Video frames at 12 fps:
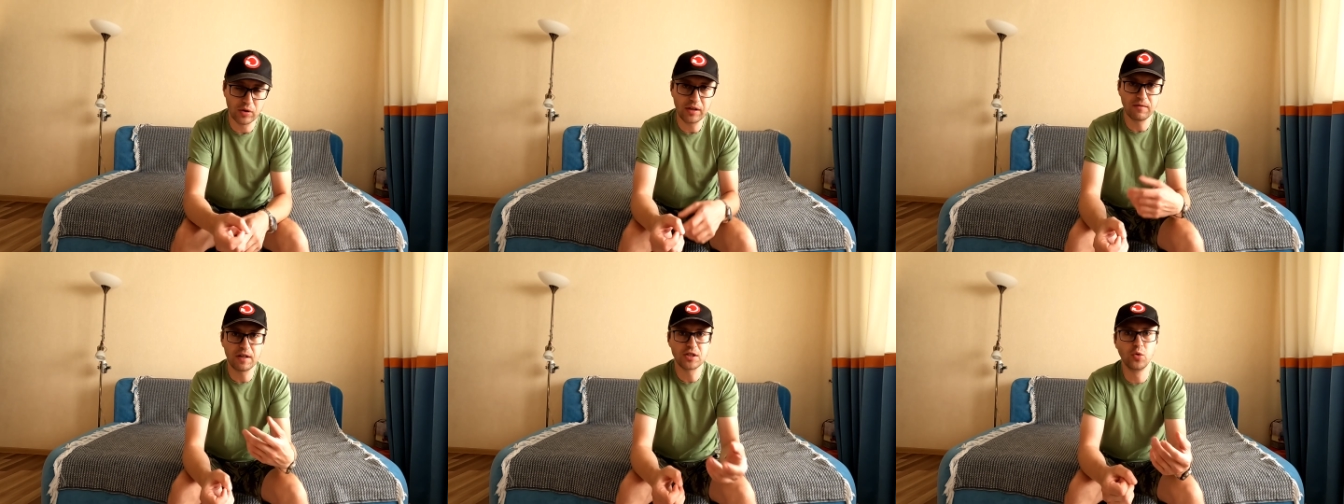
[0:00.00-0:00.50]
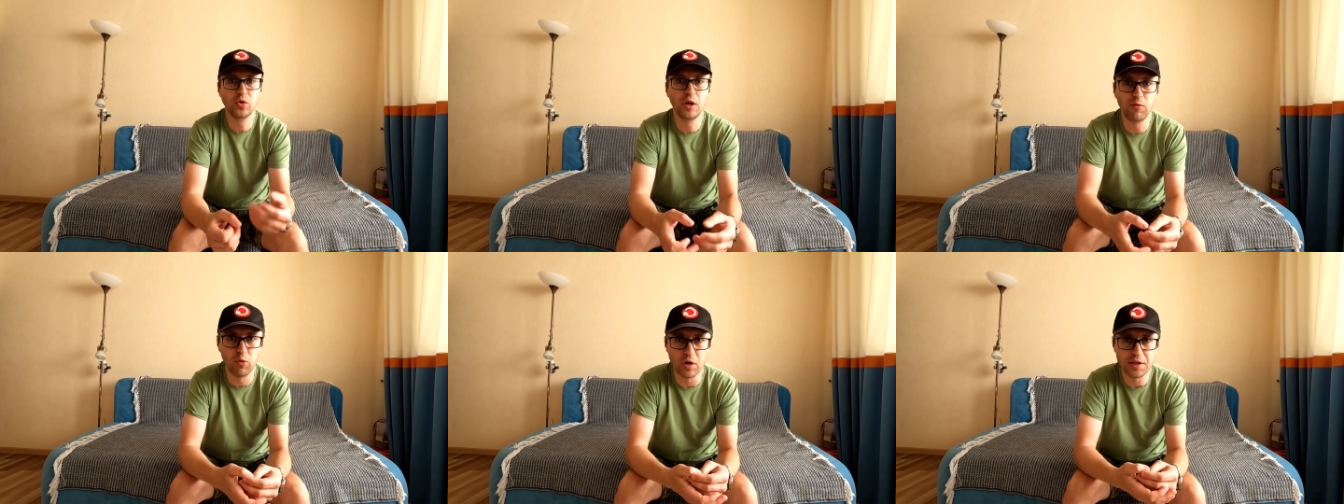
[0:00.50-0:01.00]
Вот это ваше
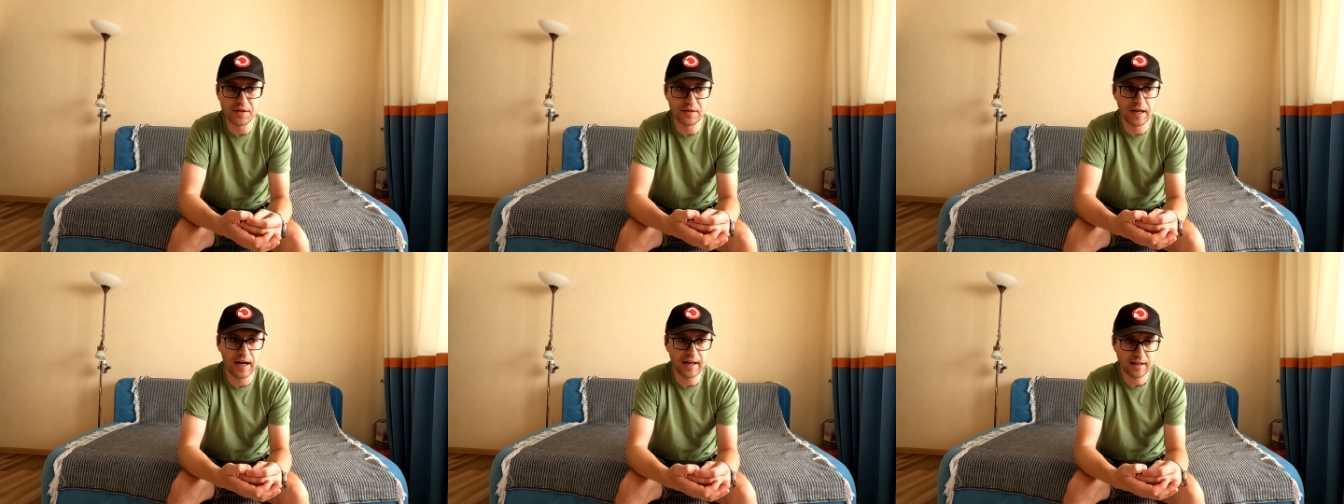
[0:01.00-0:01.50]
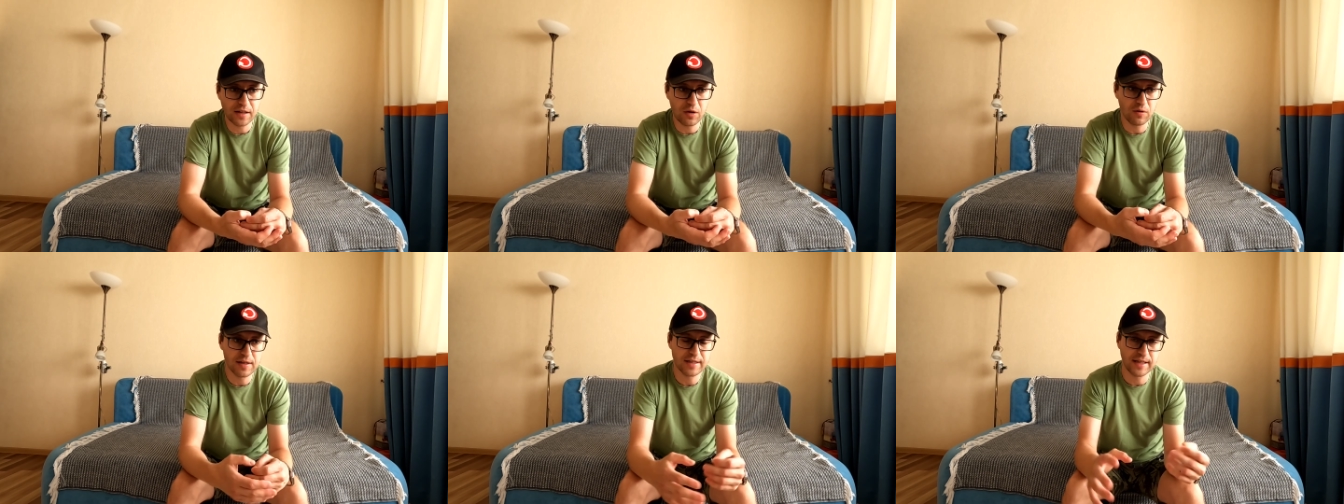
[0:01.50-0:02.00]
удовольствие. А
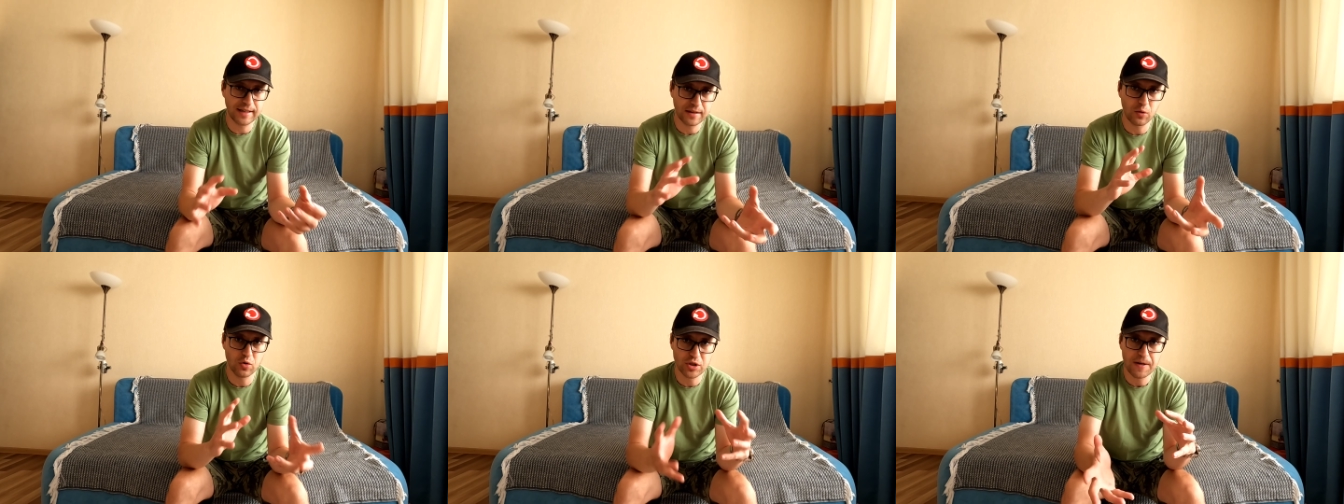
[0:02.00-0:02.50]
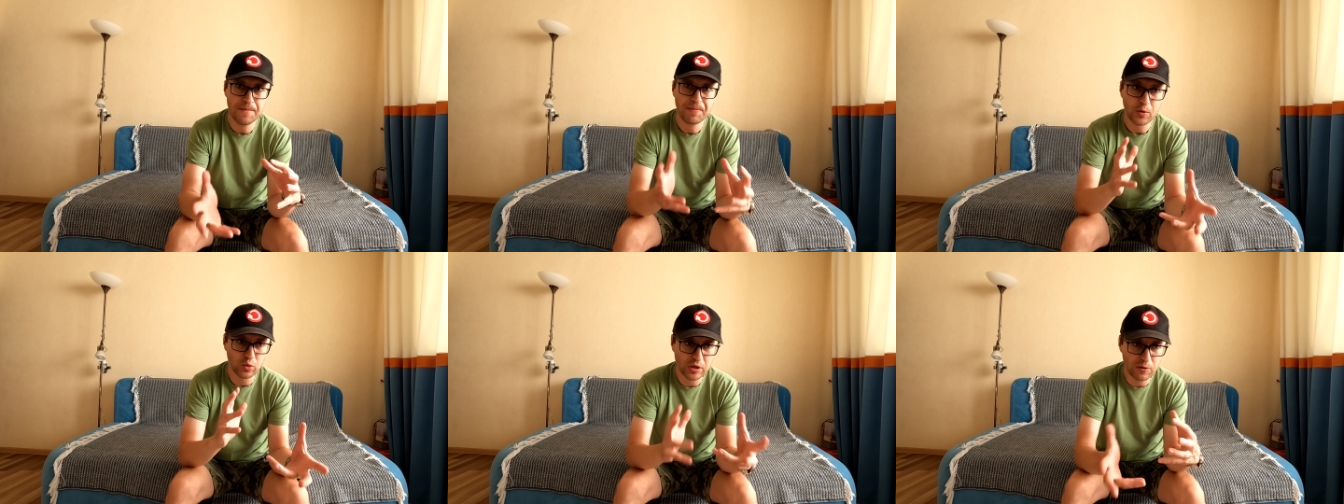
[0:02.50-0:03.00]
когда у вас это уже
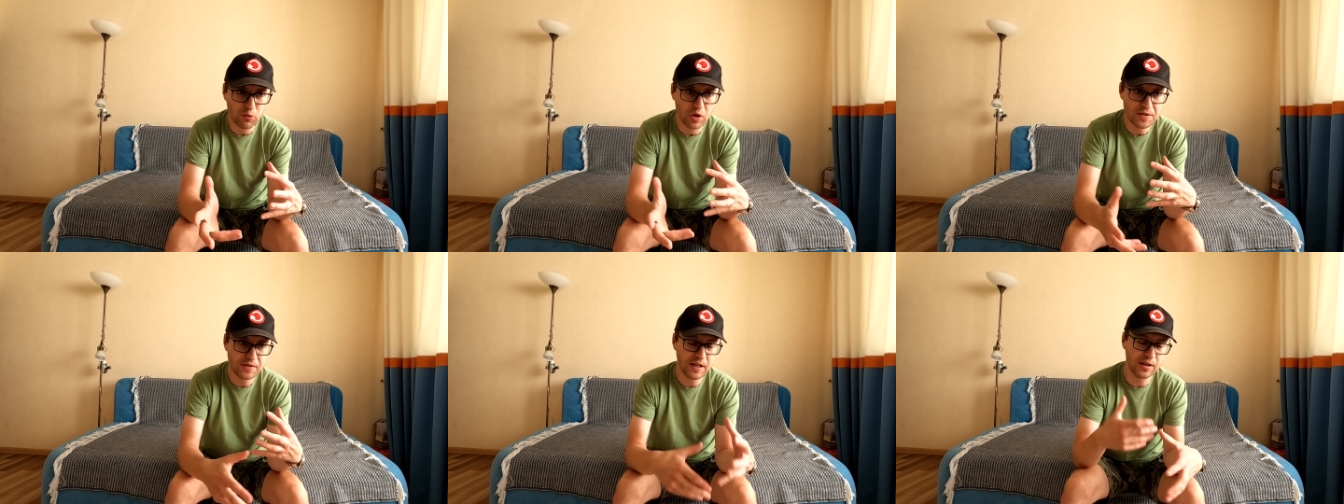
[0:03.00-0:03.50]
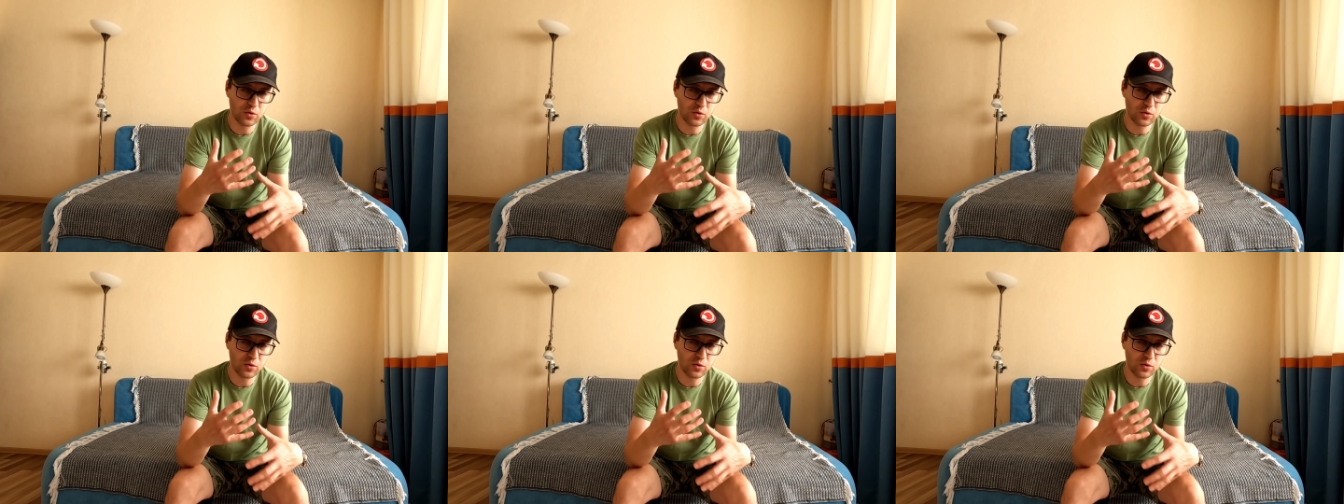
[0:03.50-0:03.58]
удовольствие,